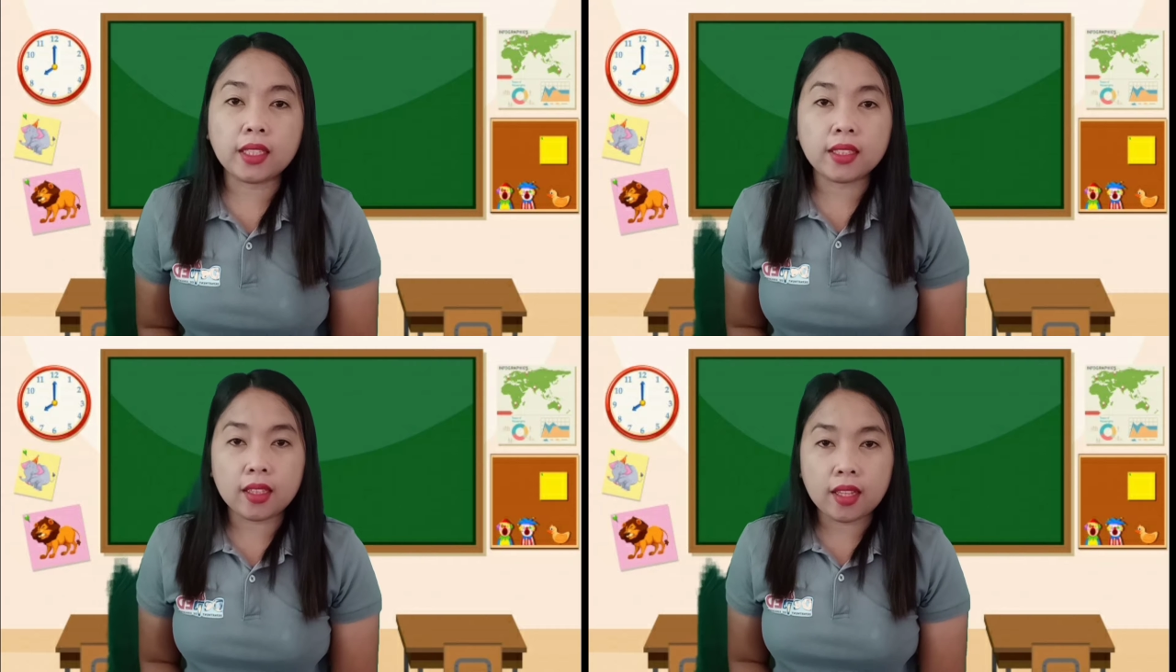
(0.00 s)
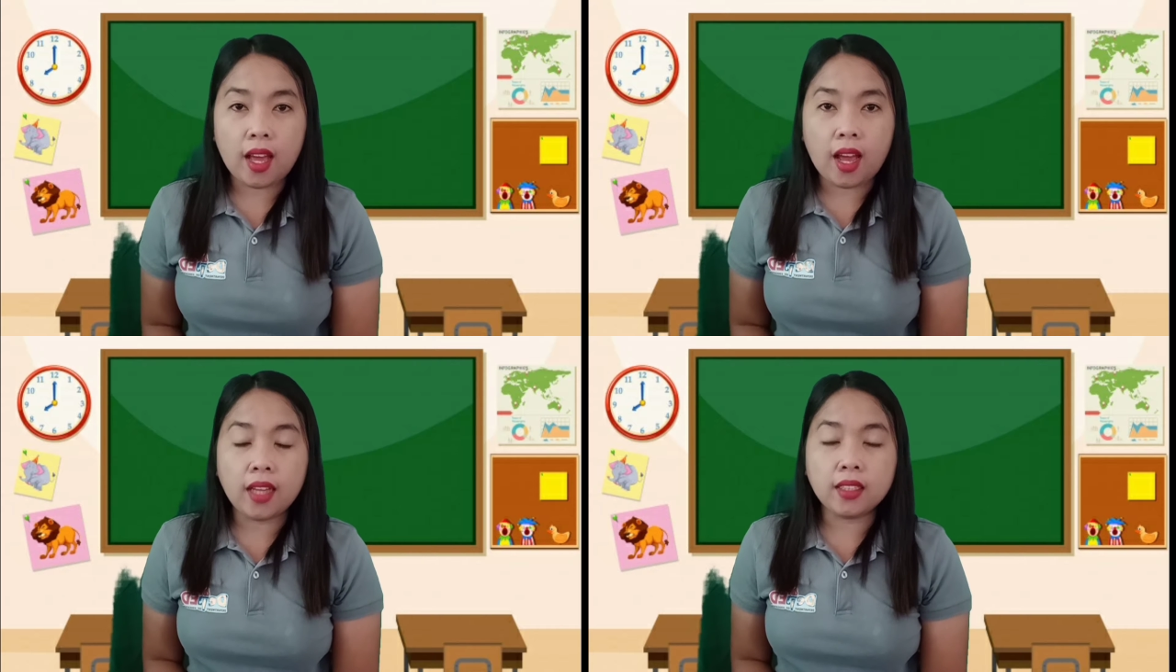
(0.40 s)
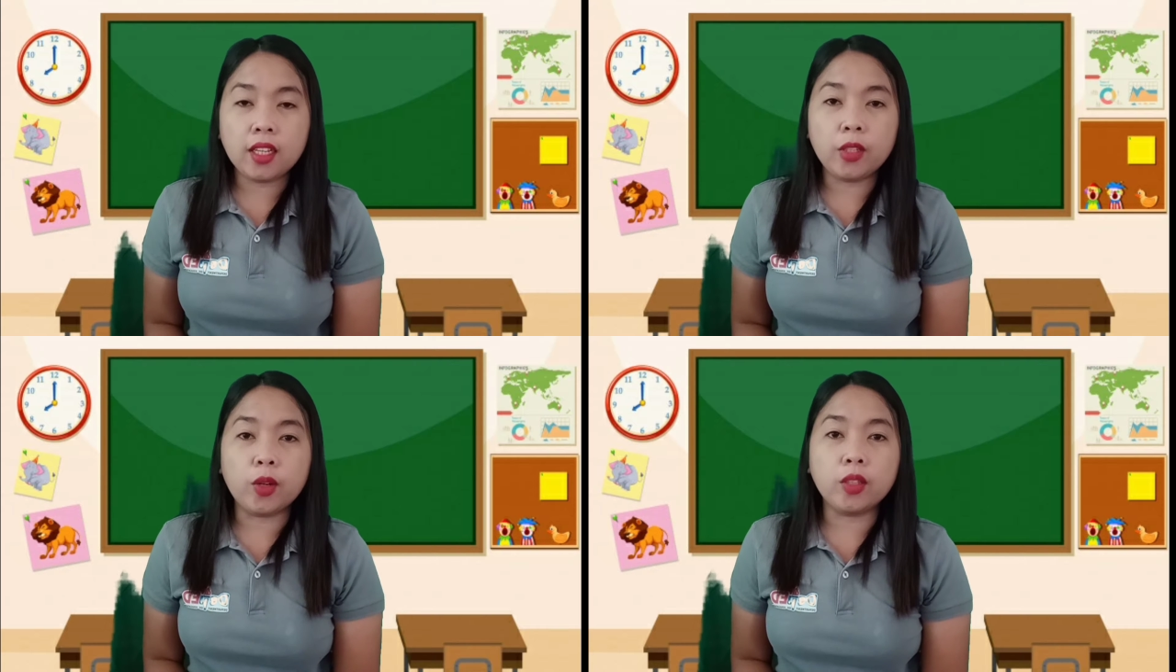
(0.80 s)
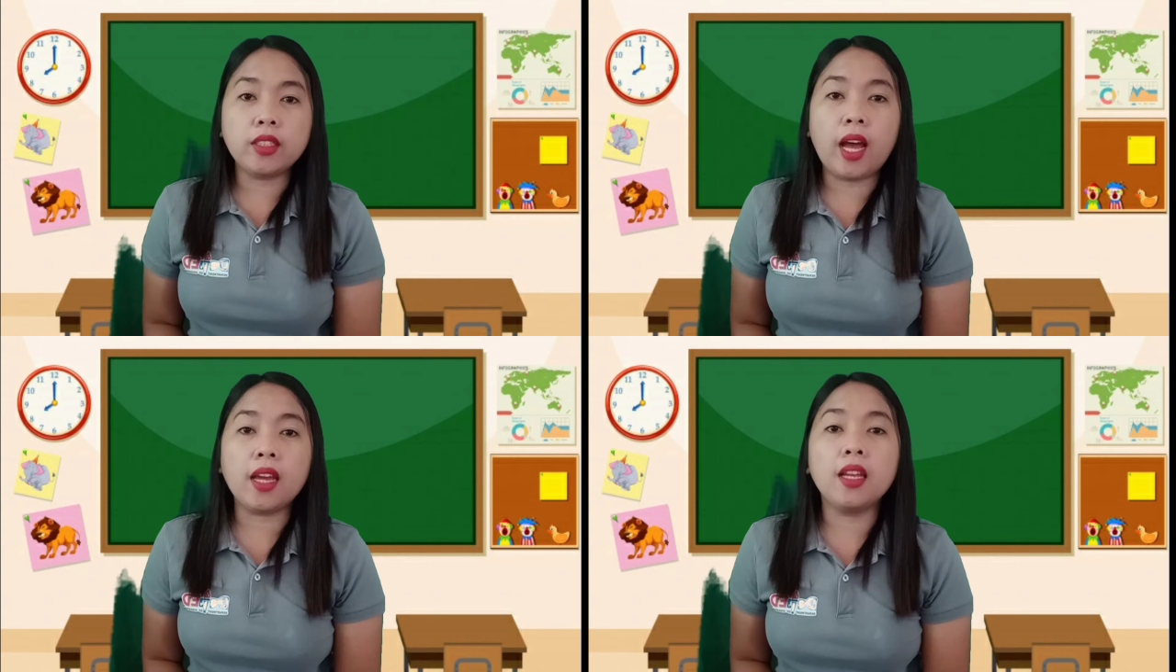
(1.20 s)
ating tatalakayin
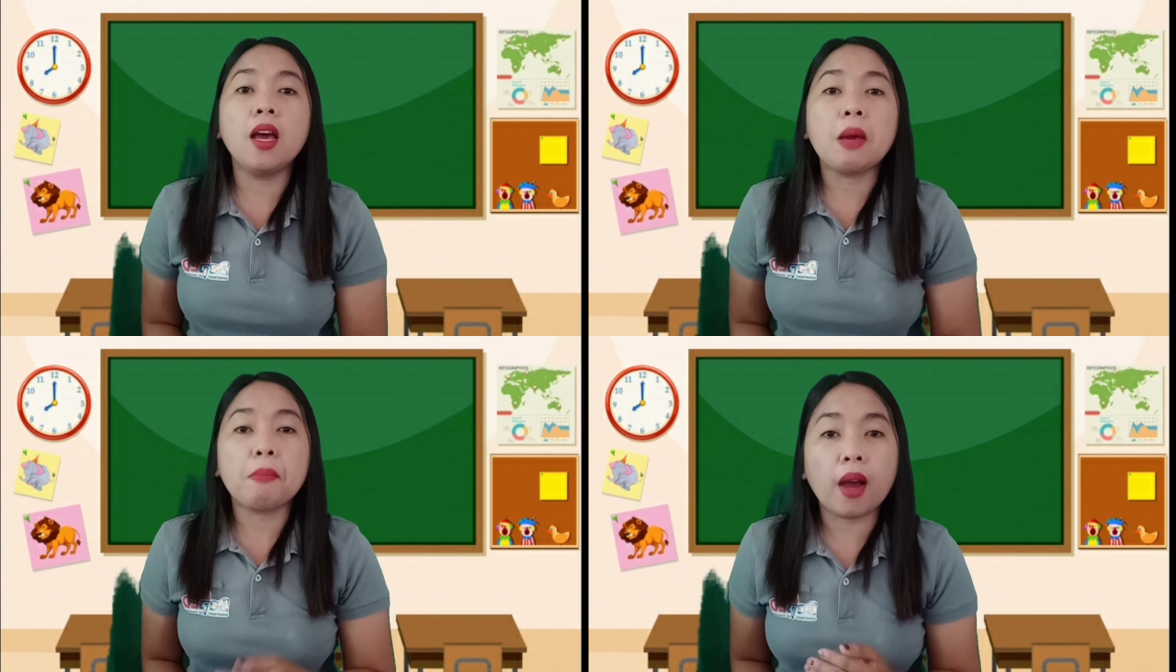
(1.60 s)
ngayon dahil